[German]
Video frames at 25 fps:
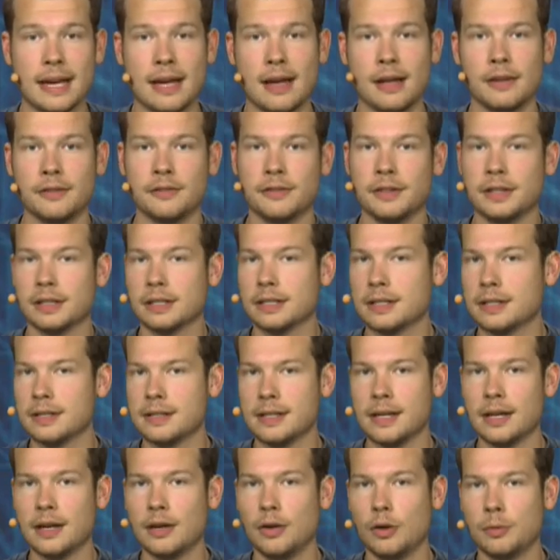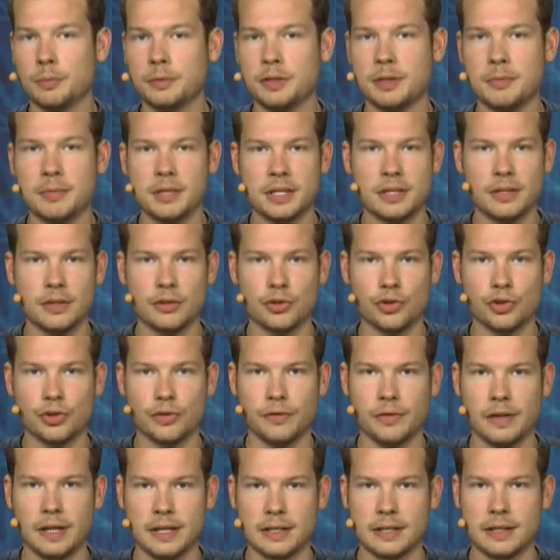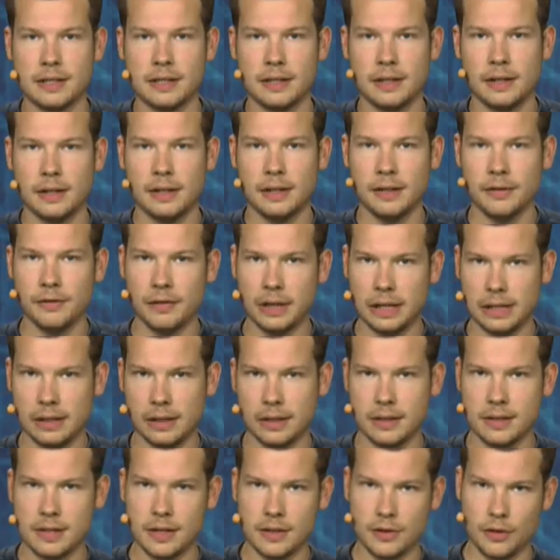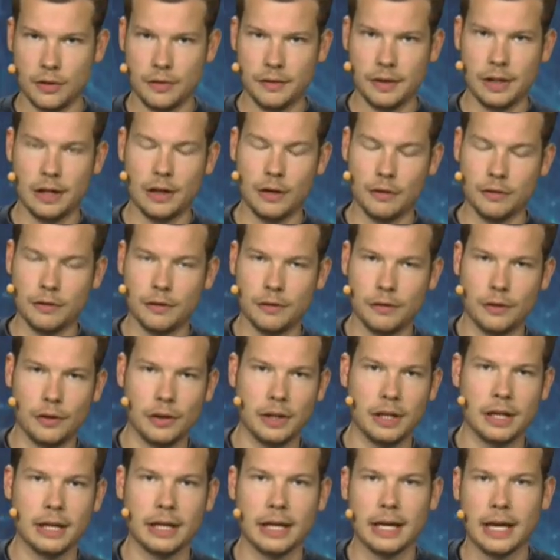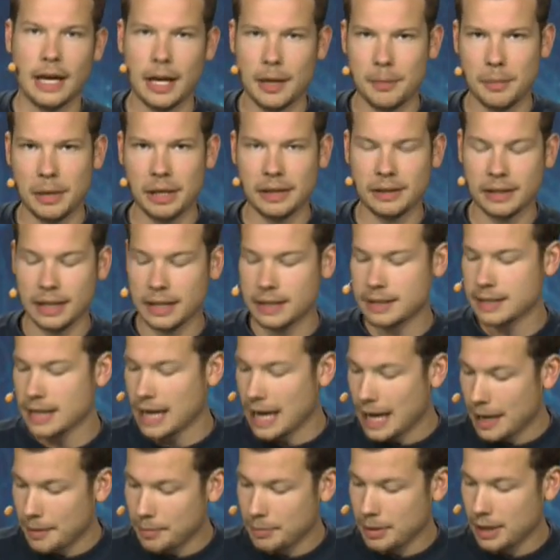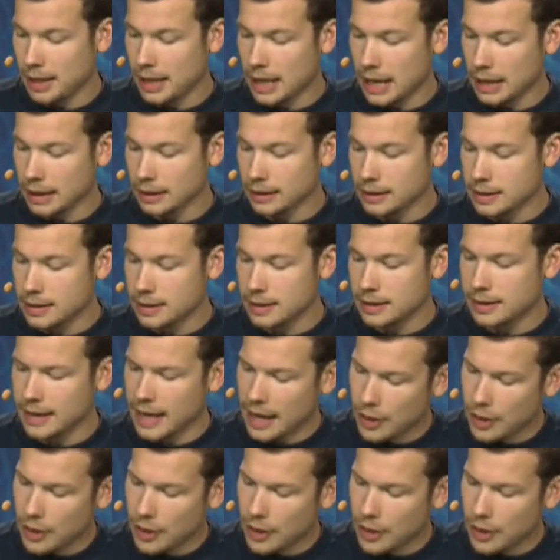Kern wirkt sehr optimistisch, was äh, den weiteren Saisonverlauf von Real Madrid anbelangt.